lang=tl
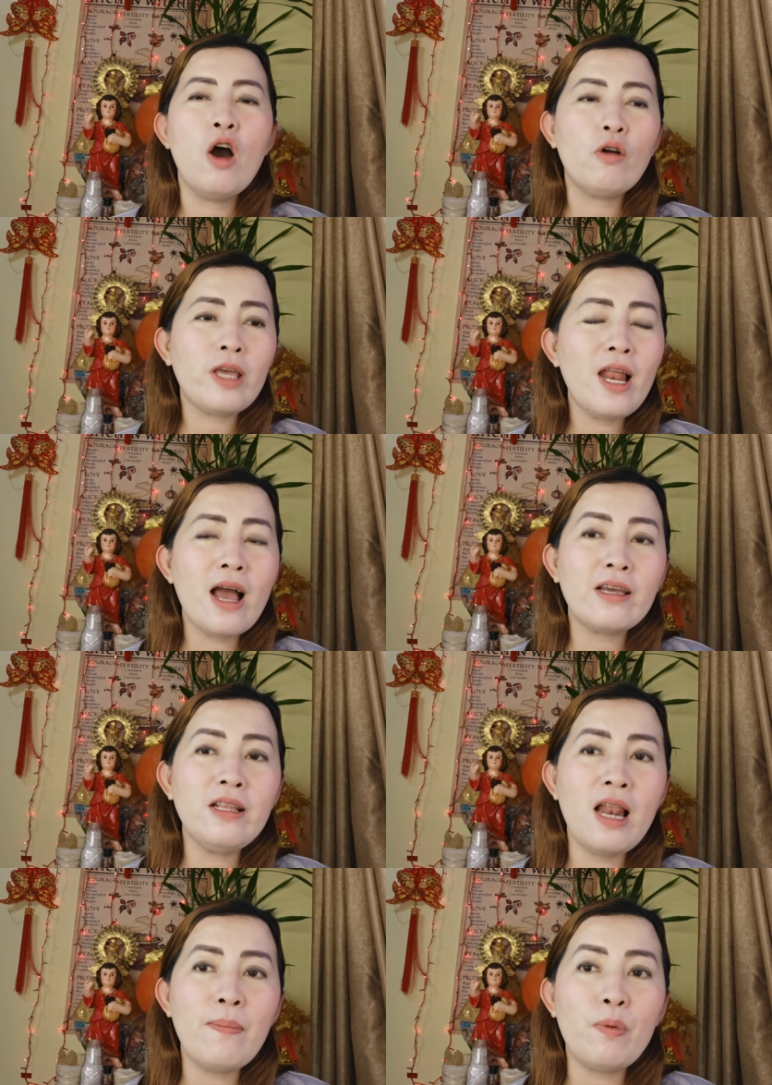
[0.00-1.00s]
or kaya
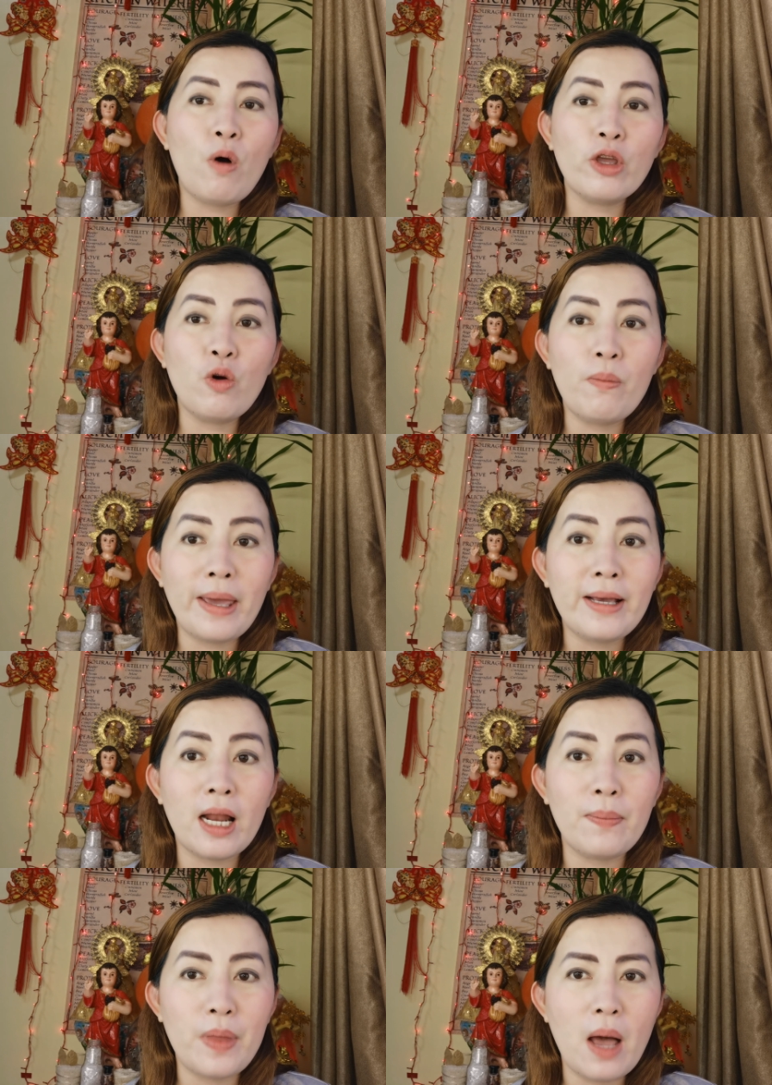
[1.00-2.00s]
lagi na lang po kayong may
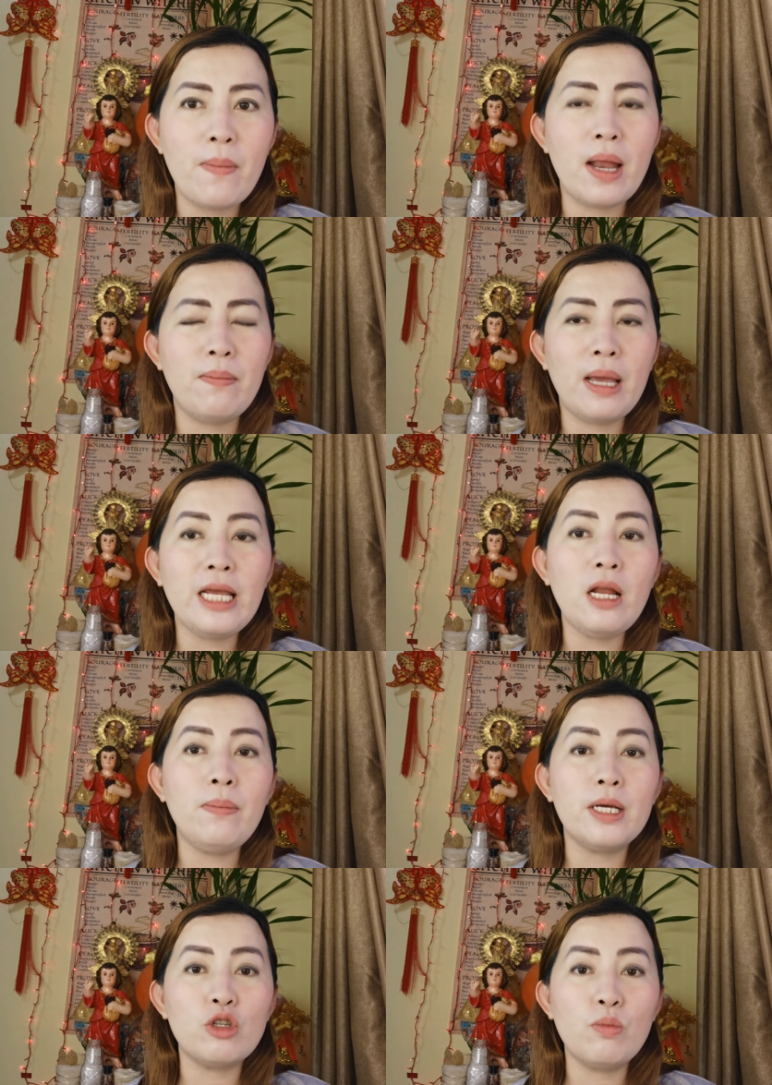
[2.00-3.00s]
karamdaman,
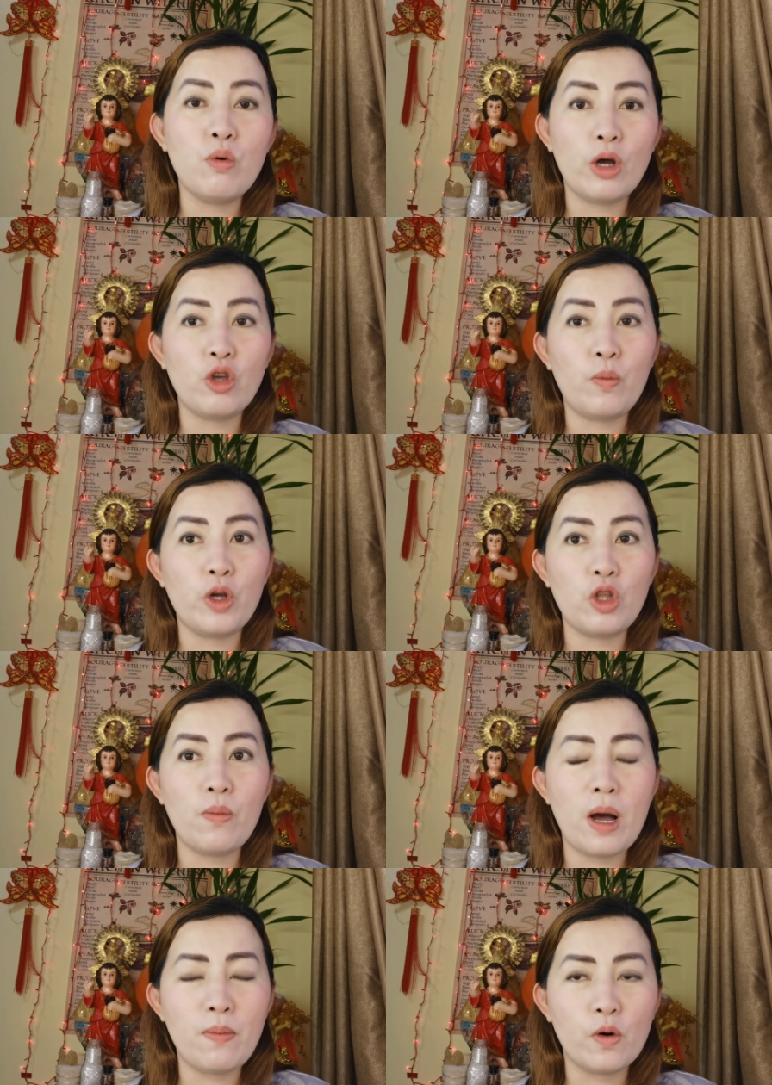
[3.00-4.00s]
mainam na subukan nyo po
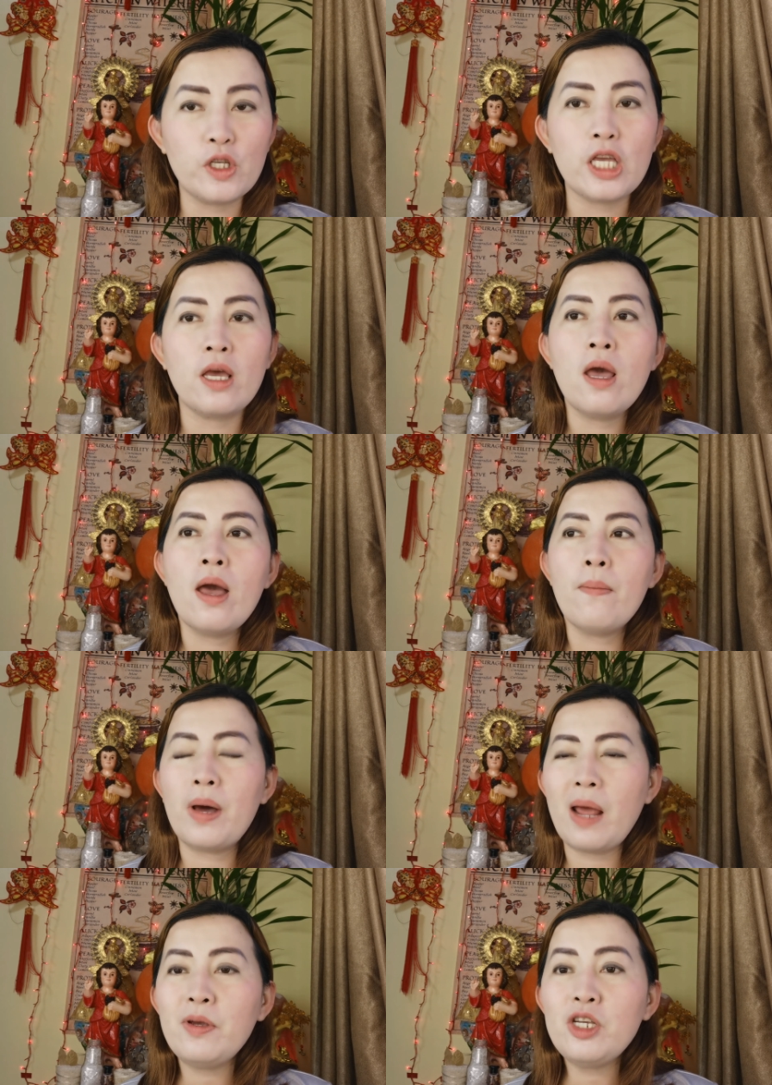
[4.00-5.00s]
ito mga bossing.
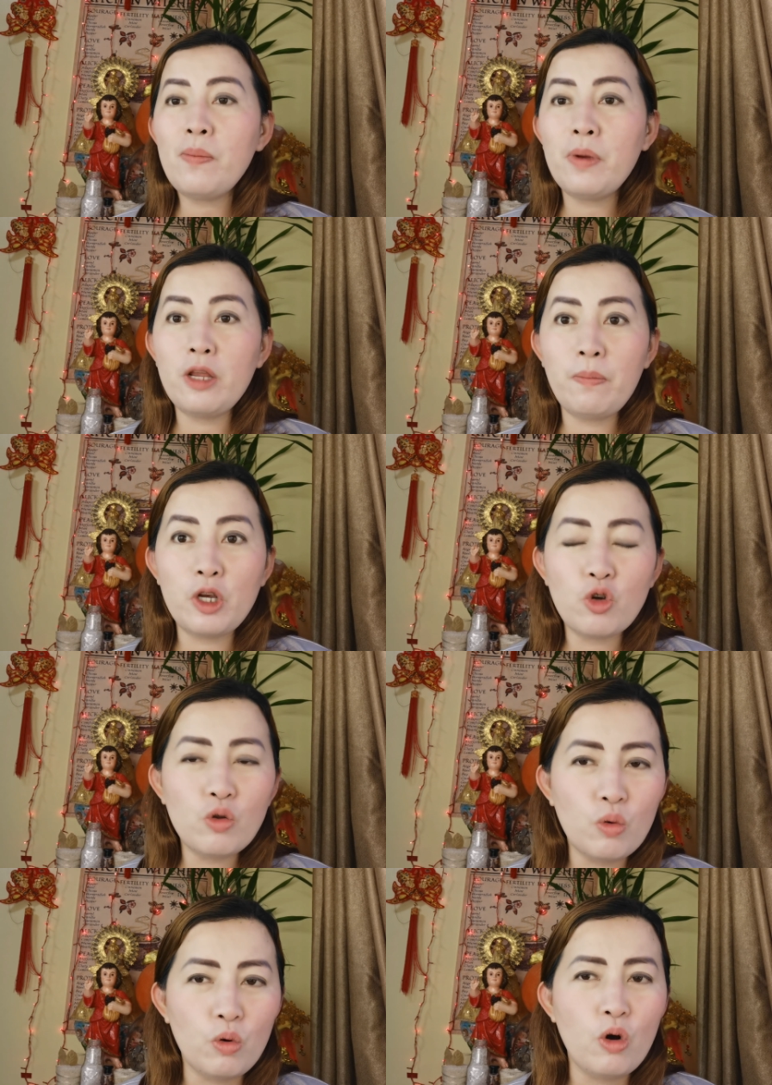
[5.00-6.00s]
Marami siyang
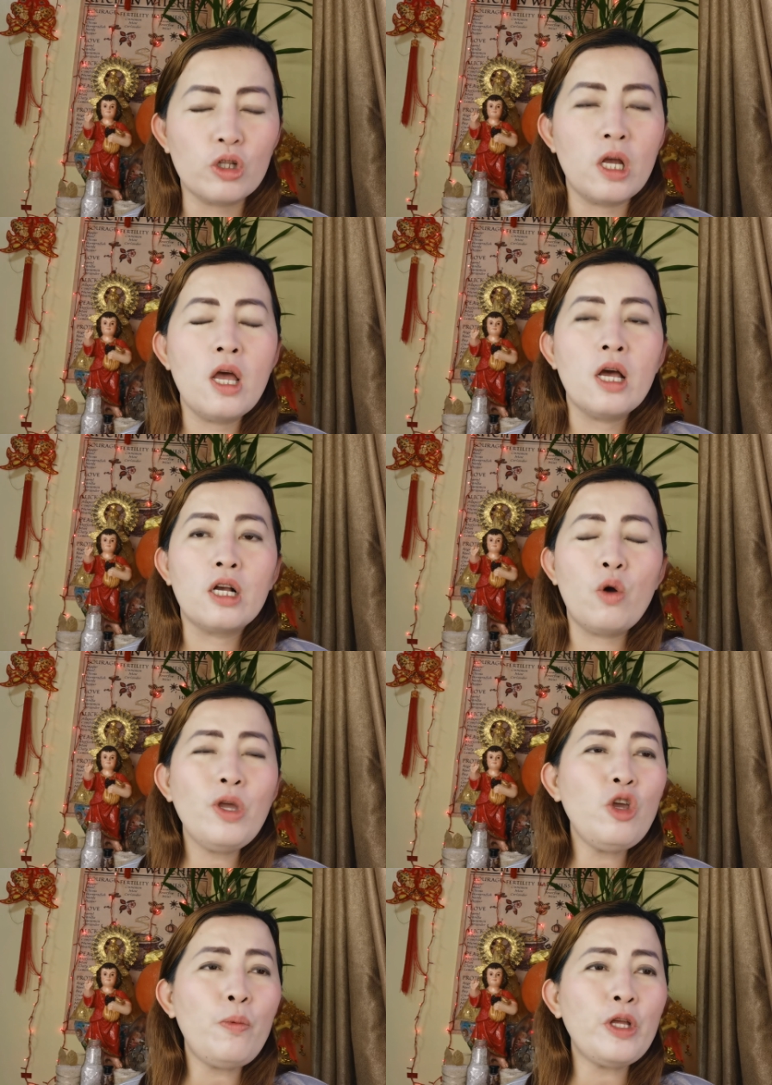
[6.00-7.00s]
benepisyong dulot.
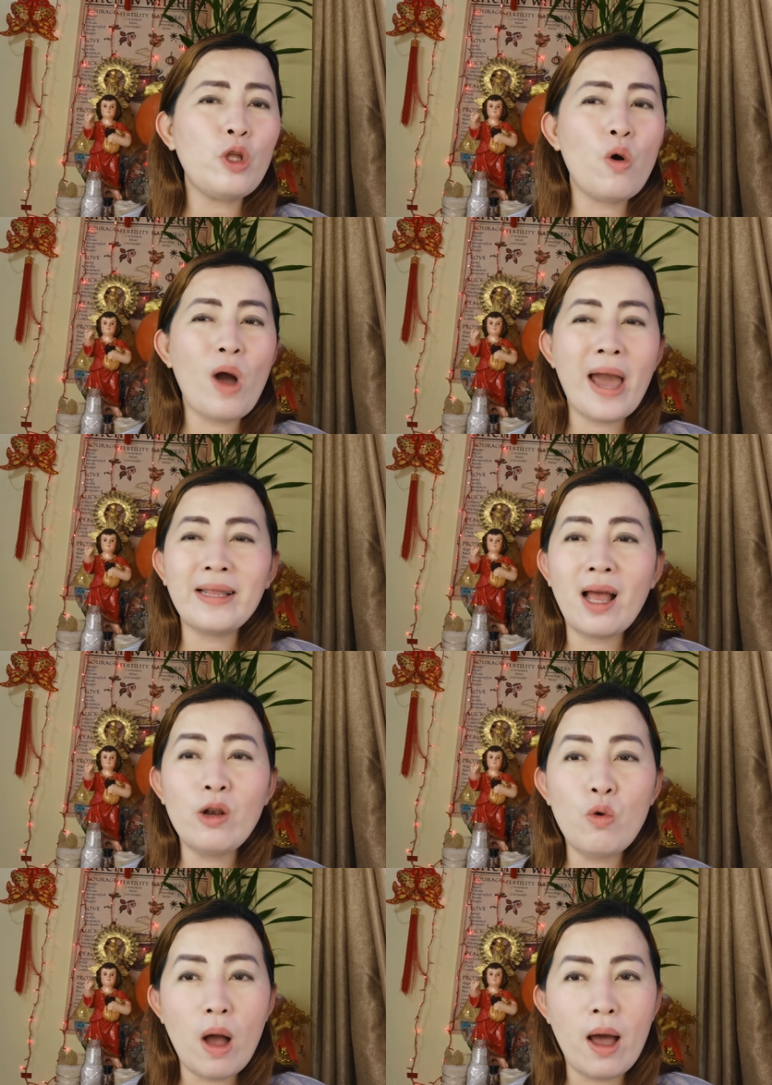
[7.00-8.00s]
Gawin nyo po ito kahit
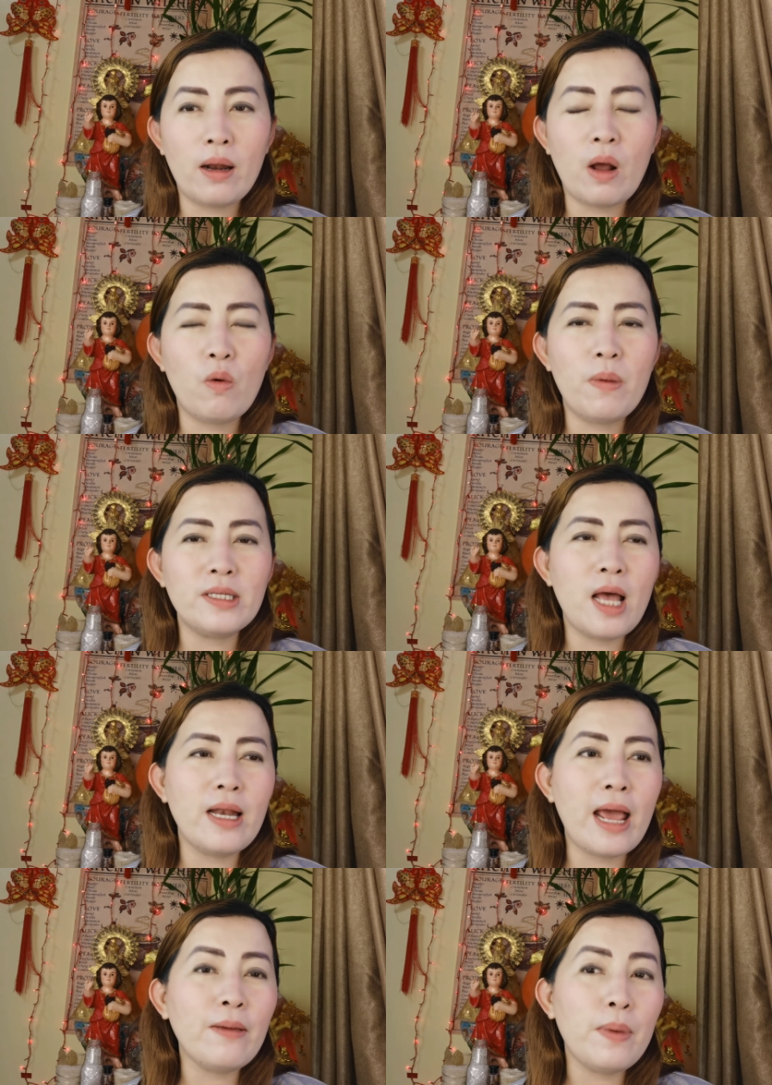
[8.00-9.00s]
anong araw, basta
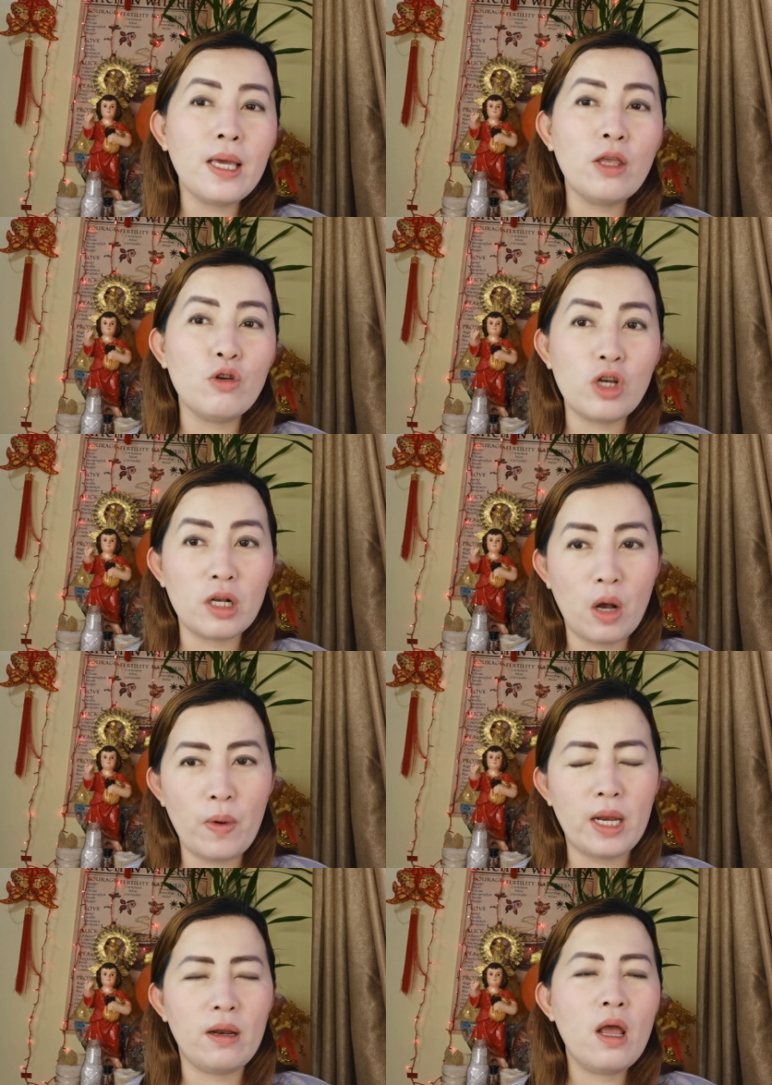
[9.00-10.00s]
na ibigyan nyo siyang
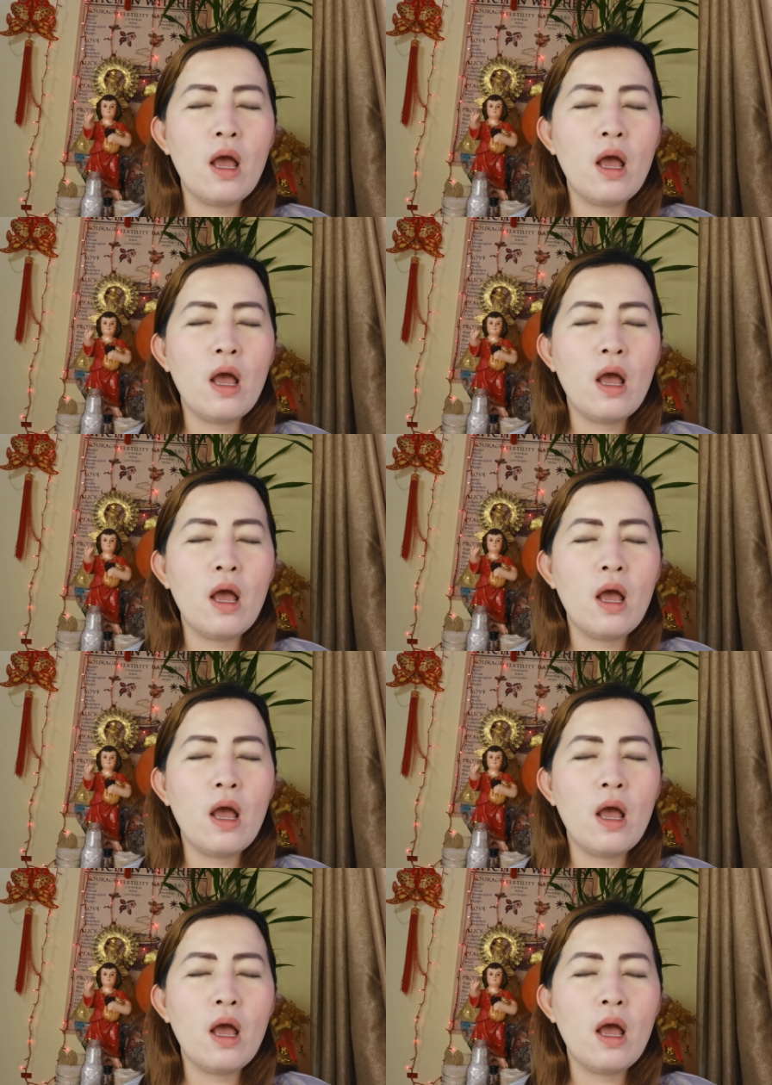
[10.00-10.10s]
gawin